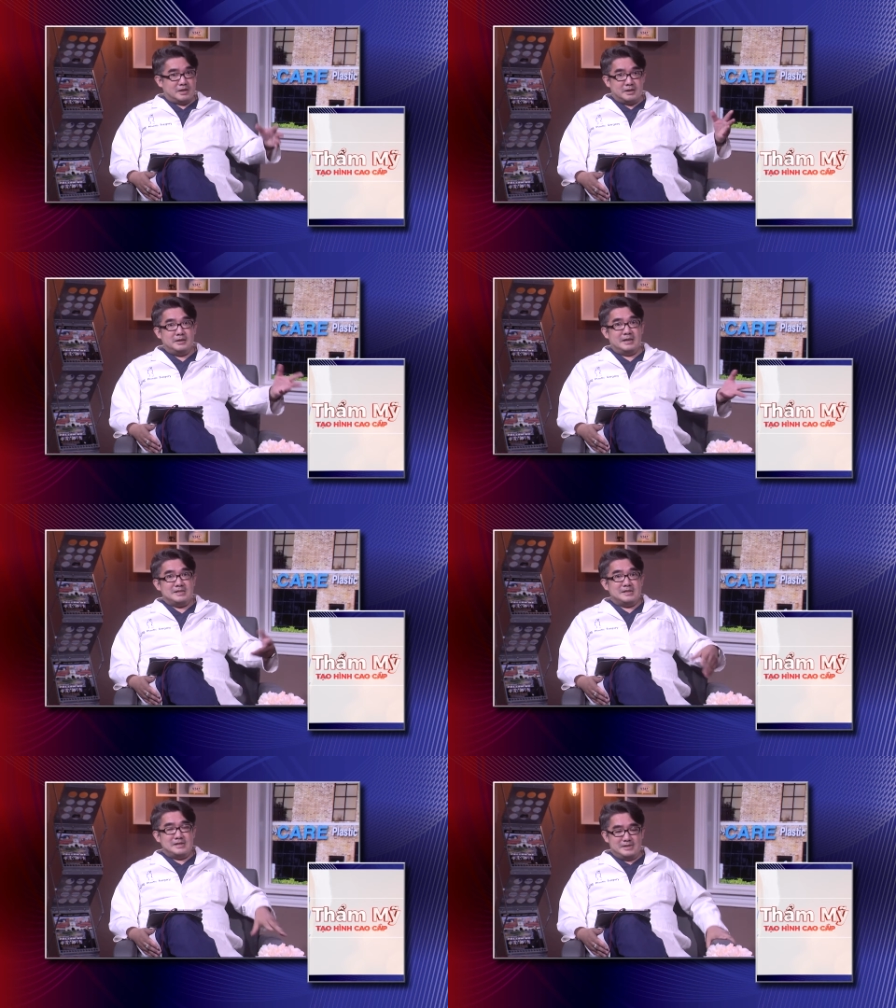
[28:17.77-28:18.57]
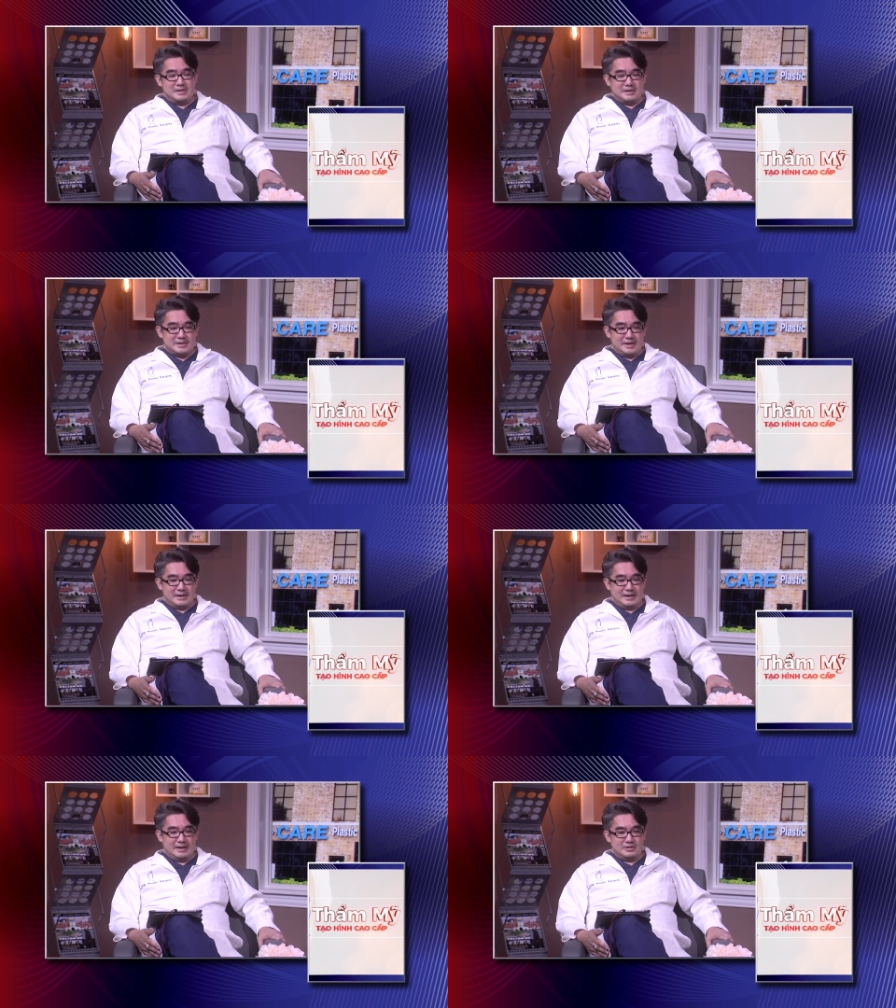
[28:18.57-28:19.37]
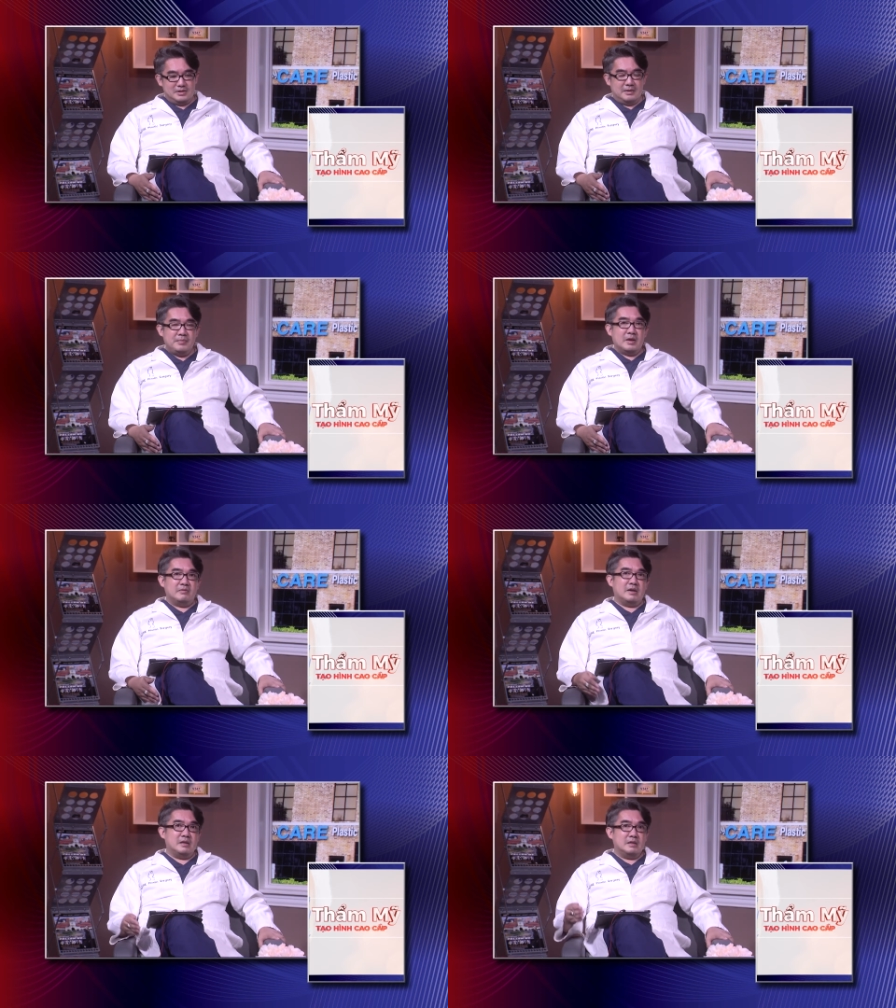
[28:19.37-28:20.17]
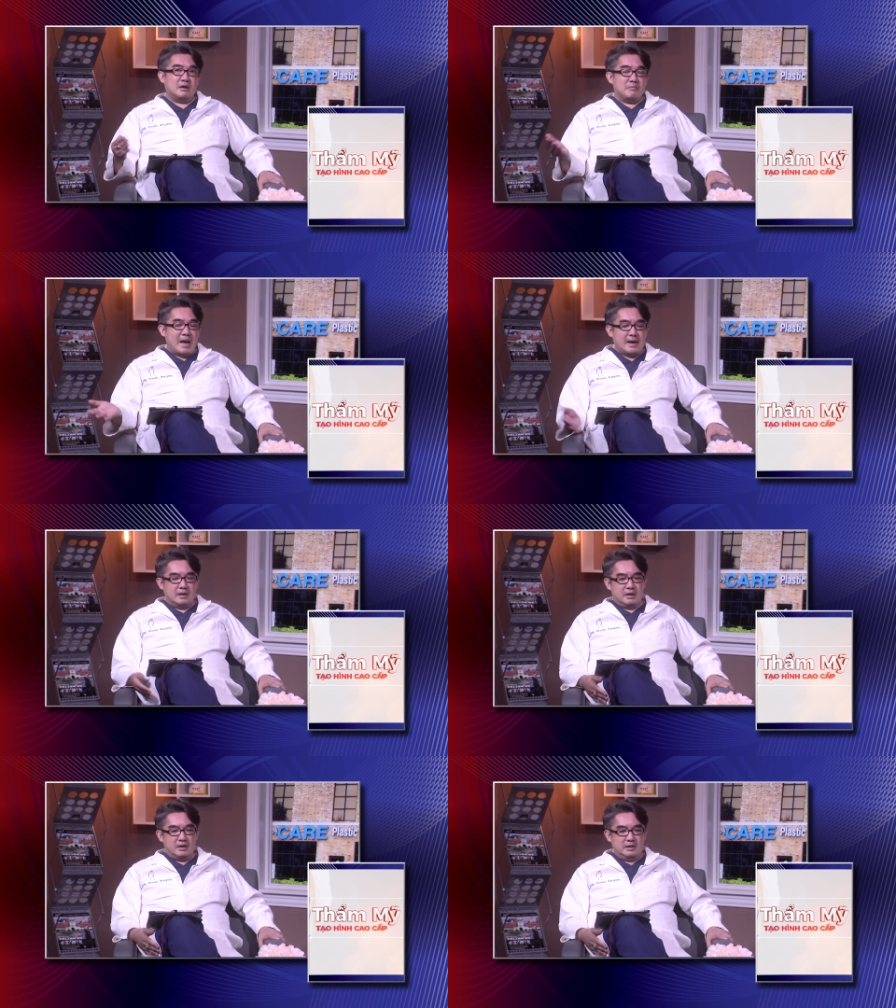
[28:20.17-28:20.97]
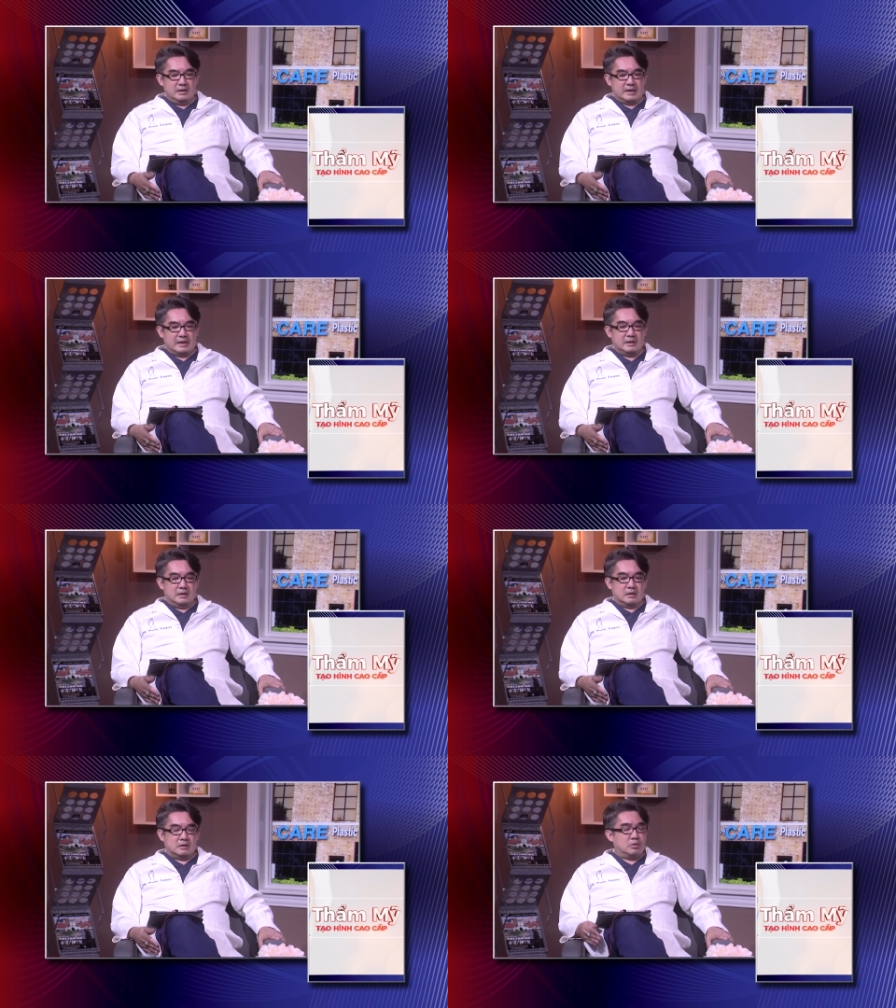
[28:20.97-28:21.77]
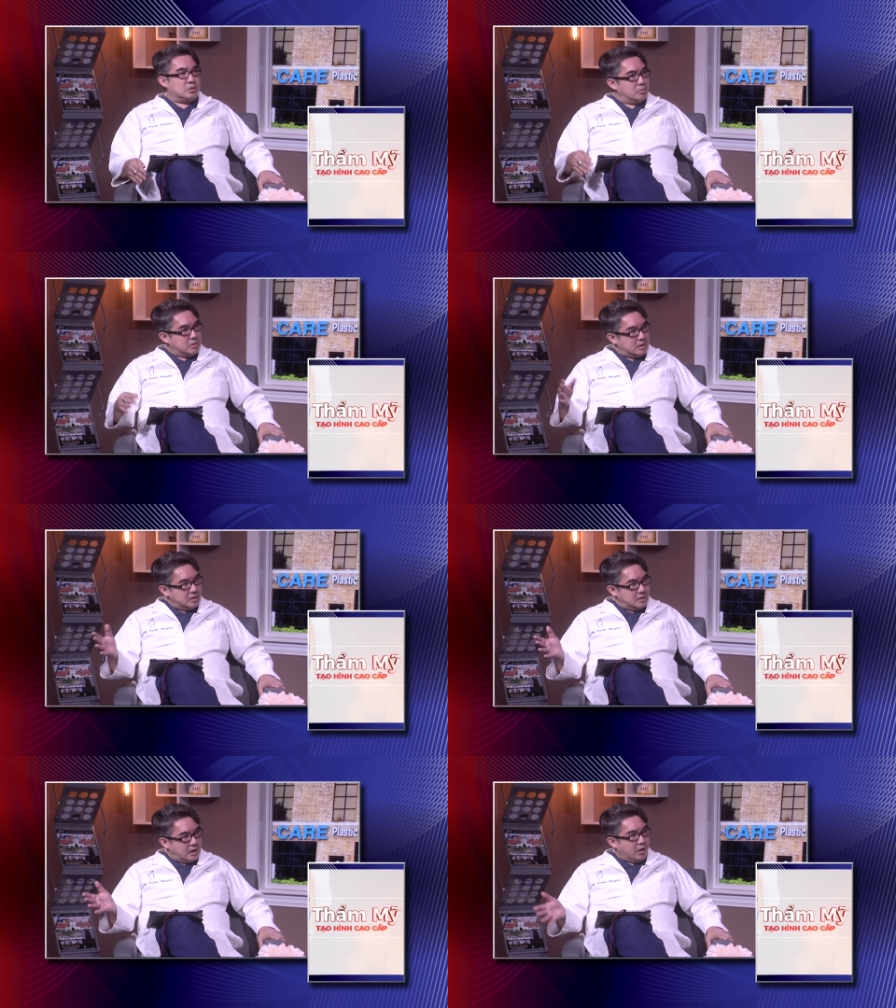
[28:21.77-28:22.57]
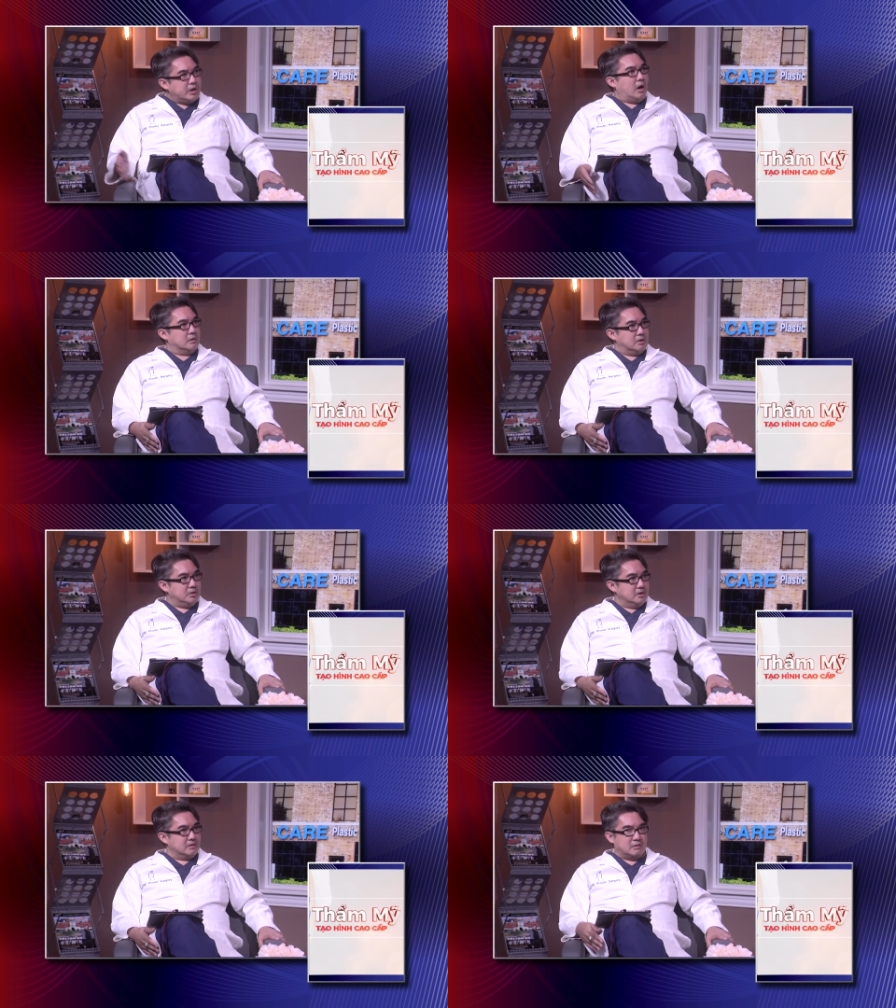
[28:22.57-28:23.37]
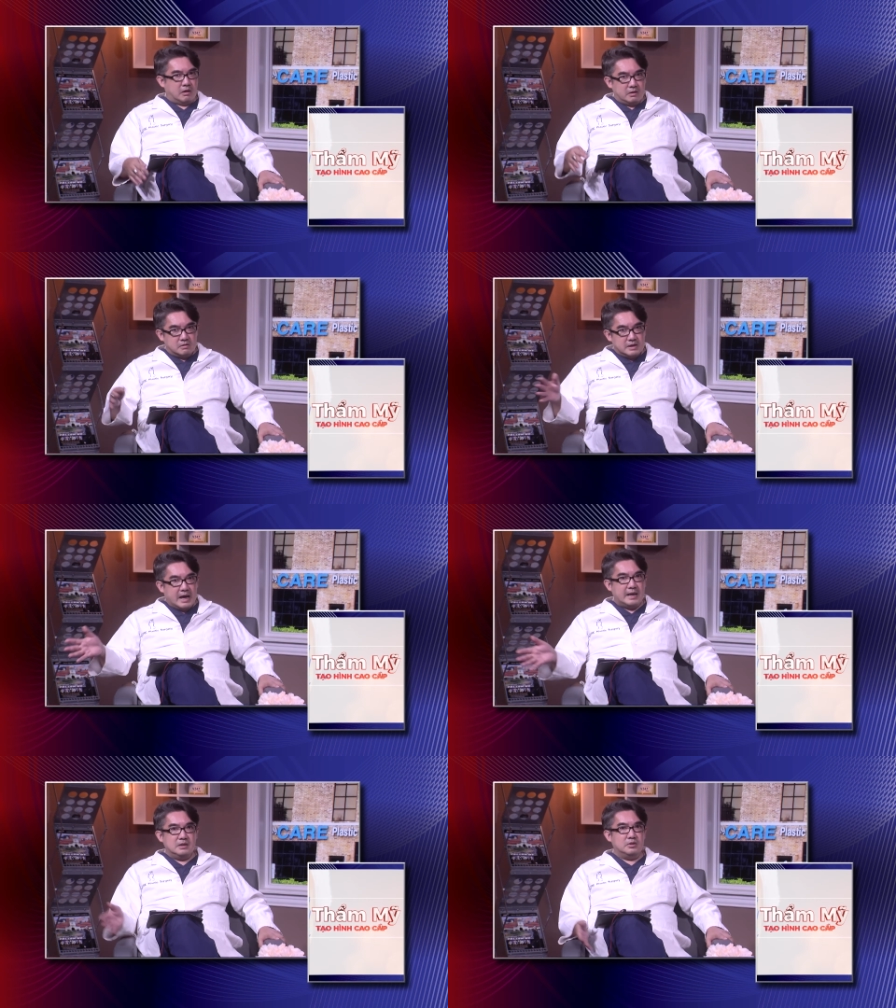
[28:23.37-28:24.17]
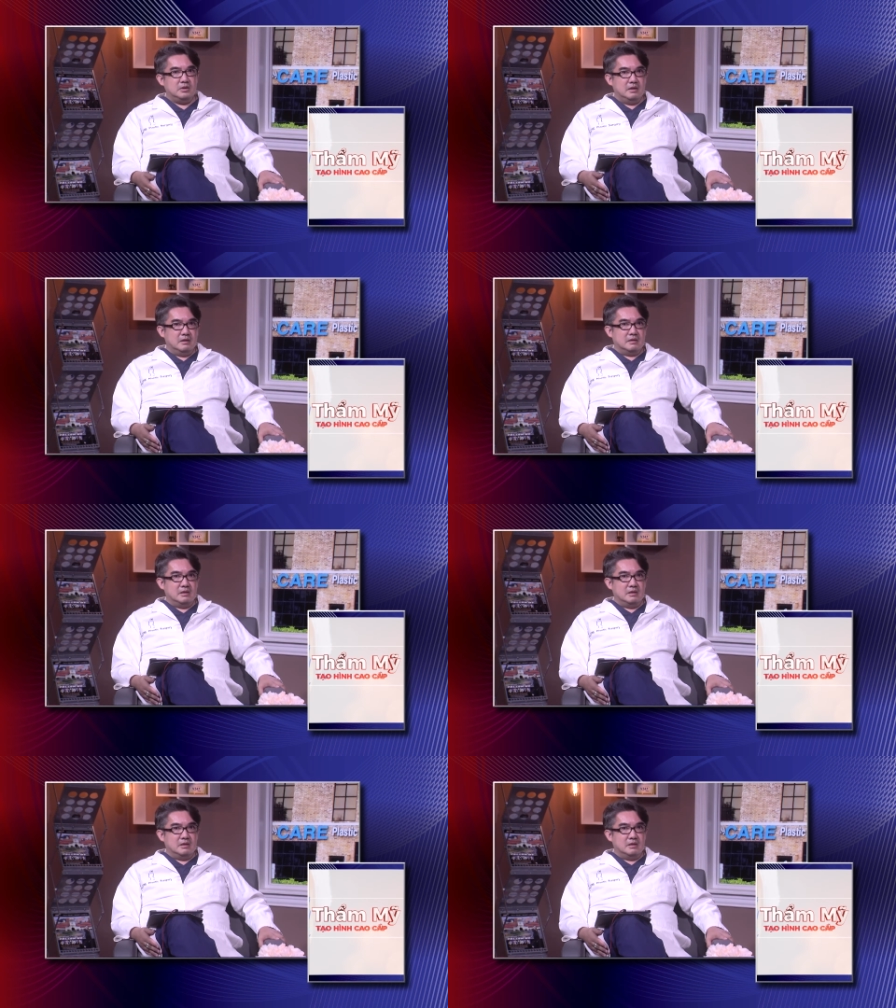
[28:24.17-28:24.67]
cười là chị chị chị nhận xét cái này là chị và có bác nói là tôi cũng có hỏi con tôi hỏi con gái tôi dạ.